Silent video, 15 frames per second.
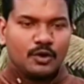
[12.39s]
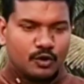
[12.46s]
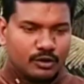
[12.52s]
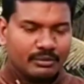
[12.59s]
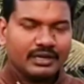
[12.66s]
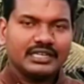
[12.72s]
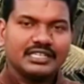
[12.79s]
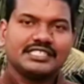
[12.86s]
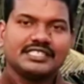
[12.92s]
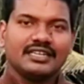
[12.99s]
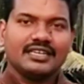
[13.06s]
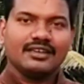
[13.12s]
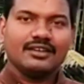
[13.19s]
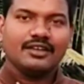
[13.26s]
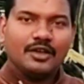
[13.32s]
ஒரு
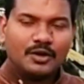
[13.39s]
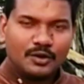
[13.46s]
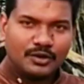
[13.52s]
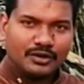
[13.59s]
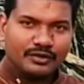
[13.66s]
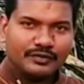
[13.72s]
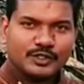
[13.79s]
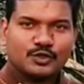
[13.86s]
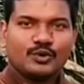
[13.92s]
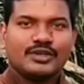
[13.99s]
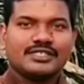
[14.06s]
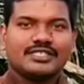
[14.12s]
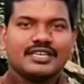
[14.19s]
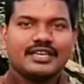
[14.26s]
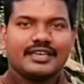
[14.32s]
மனுஷனை ஒரு
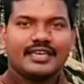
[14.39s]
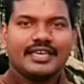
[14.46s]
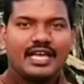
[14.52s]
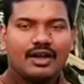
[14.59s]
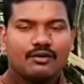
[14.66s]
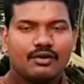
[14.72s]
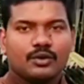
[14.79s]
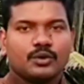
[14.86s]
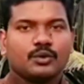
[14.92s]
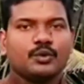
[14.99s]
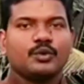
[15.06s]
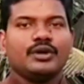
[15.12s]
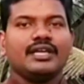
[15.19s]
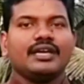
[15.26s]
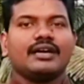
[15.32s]
விசுவாசியாக்கி அவனை ஒரு
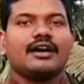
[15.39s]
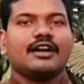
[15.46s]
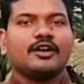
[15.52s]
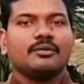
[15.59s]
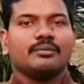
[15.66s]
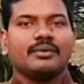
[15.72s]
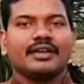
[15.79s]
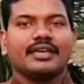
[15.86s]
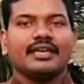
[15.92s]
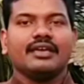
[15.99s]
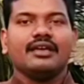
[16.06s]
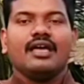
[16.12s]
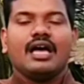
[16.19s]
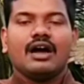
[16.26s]
ஊழியக்காரனும் ஆக்கி